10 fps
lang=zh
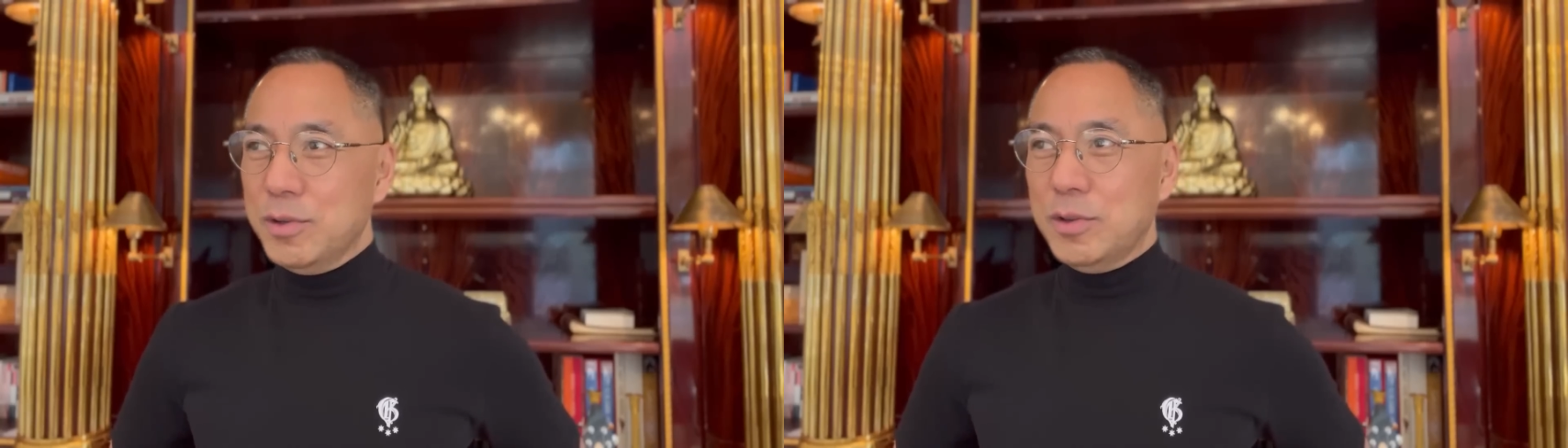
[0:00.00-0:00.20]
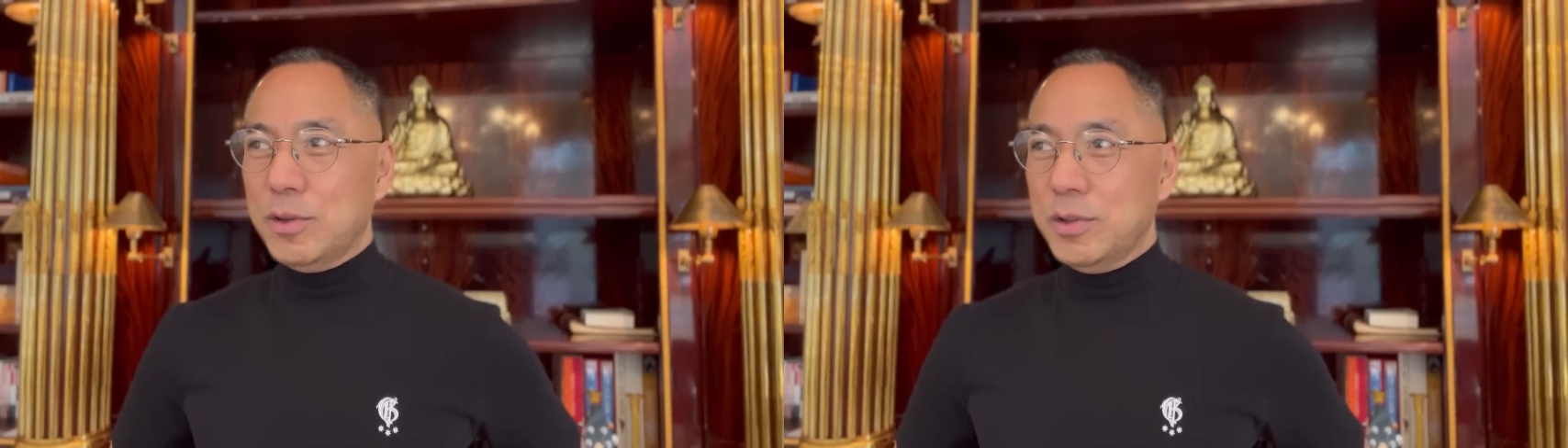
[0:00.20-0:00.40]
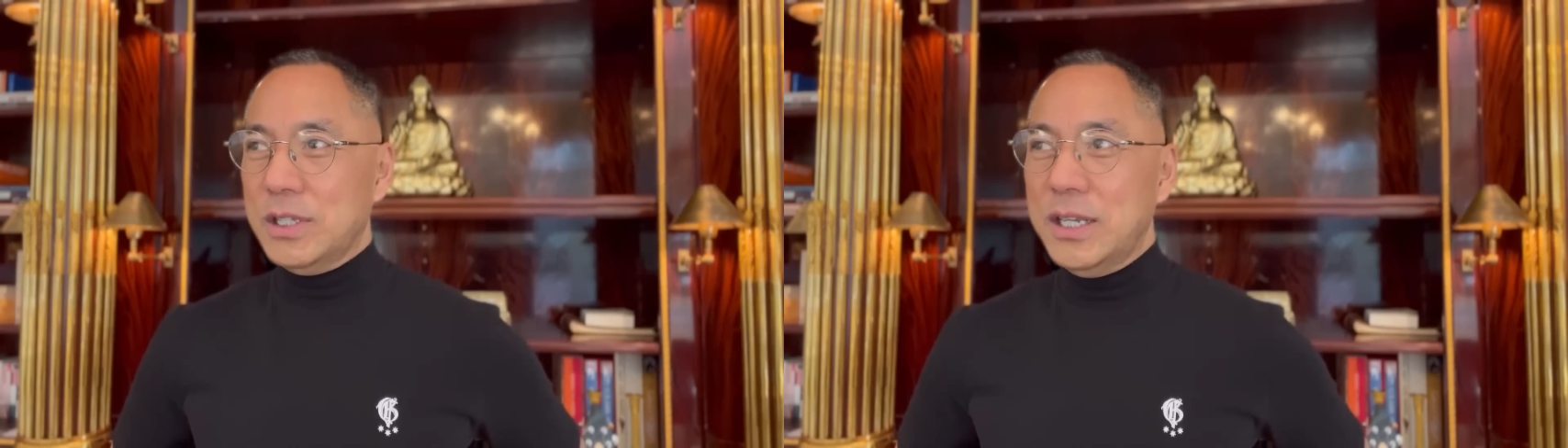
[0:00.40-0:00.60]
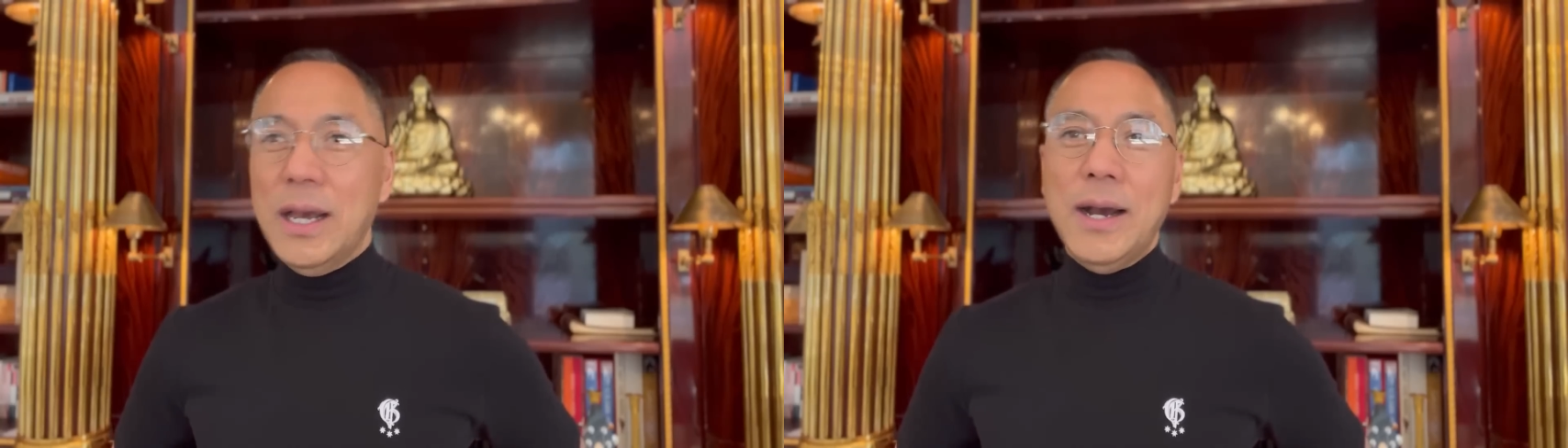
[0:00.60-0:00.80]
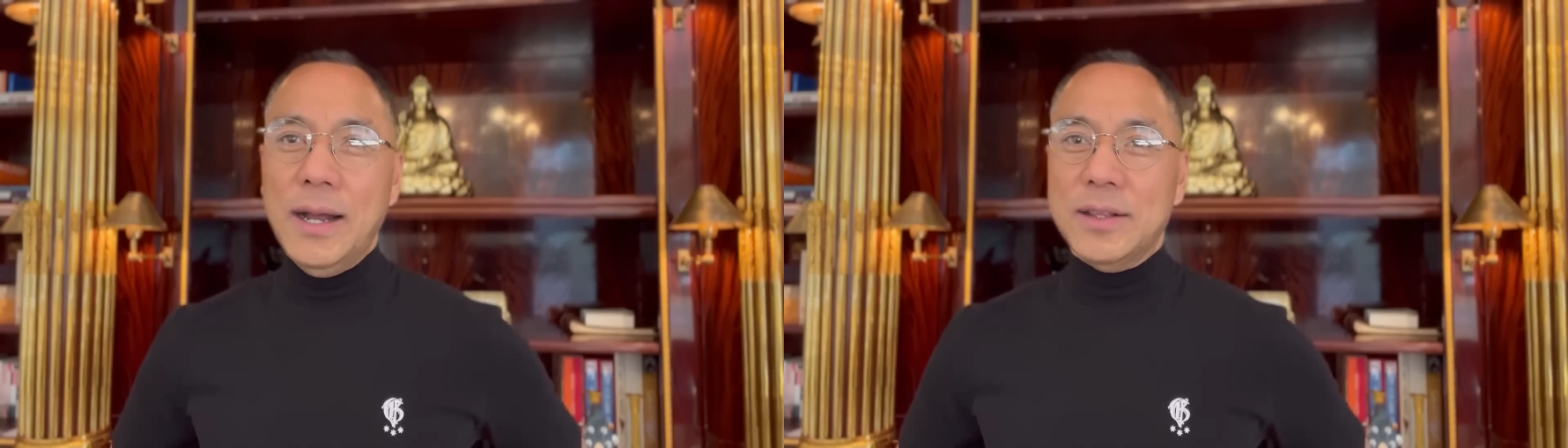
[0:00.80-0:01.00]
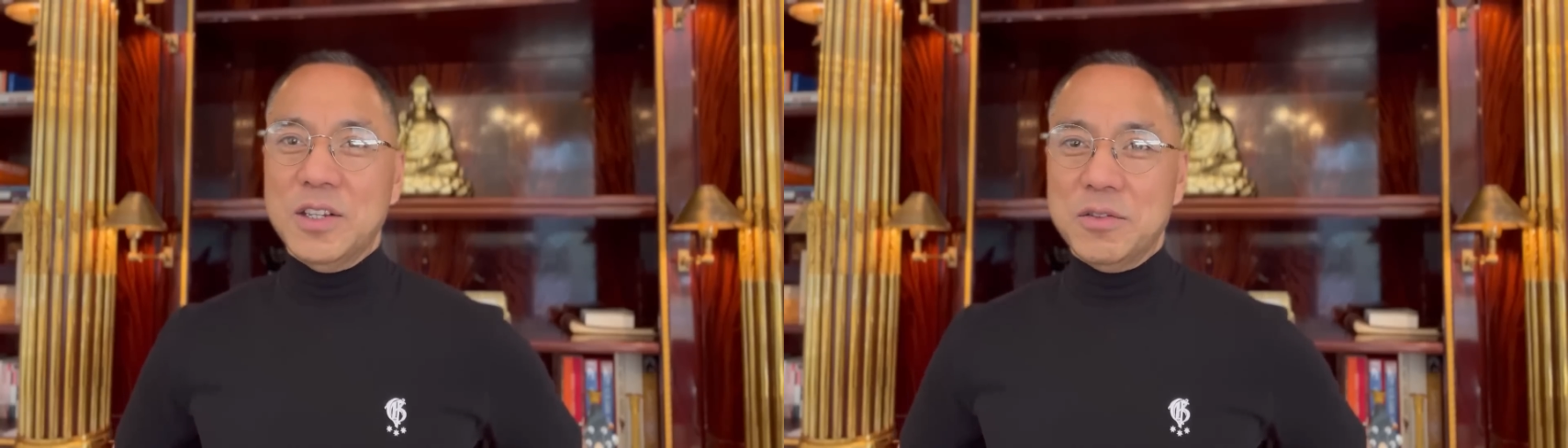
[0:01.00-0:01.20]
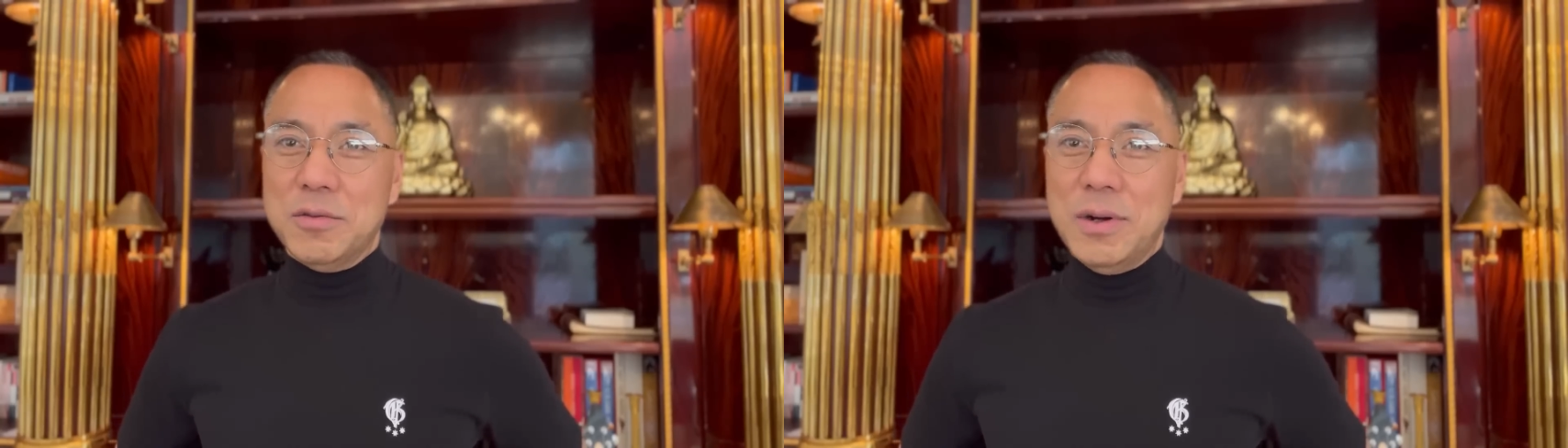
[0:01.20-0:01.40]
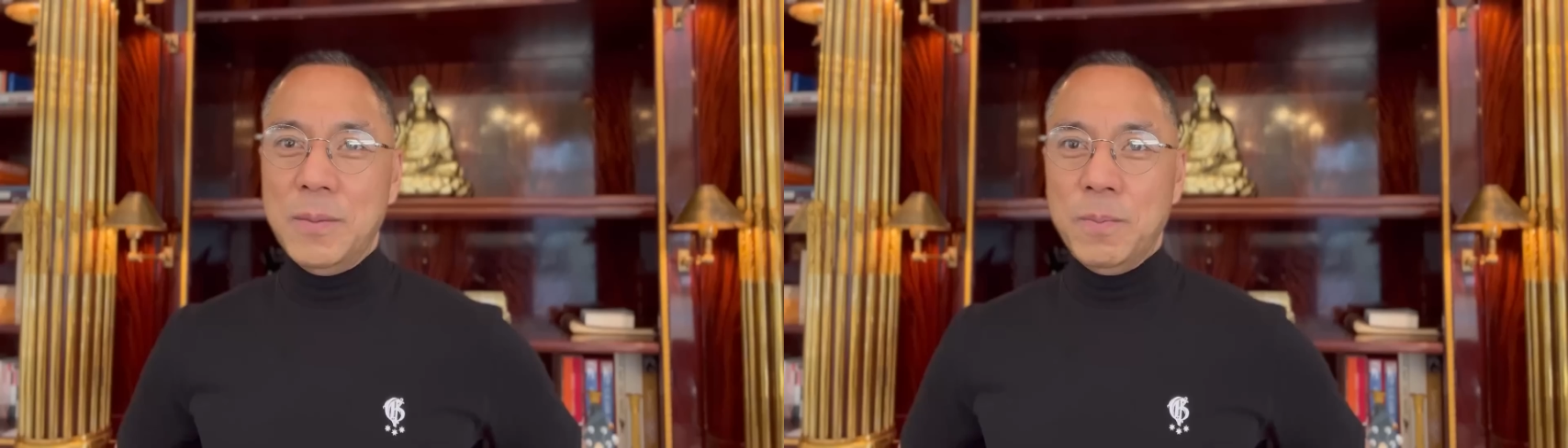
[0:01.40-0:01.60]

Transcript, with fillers: 去都是天案，听说，